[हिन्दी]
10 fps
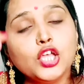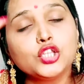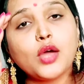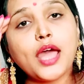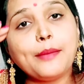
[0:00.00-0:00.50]

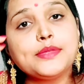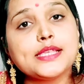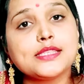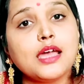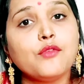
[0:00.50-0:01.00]
तो आप
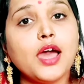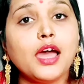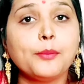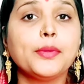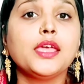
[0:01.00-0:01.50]
जैसा
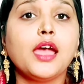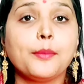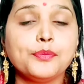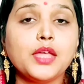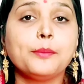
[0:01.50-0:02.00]
वहाँ पे
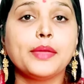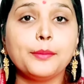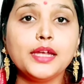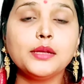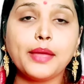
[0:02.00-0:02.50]
अपना
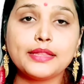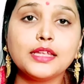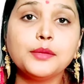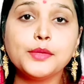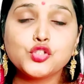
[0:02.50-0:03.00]
पेमेंट
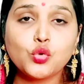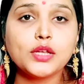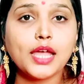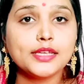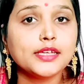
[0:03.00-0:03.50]
मेथड में जो
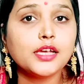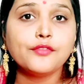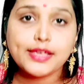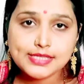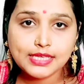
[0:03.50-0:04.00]
डालिएगा
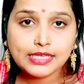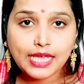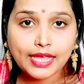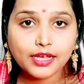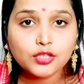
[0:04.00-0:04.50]
वैसे ही
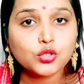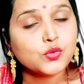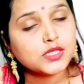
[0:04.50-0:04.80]
आएगा तो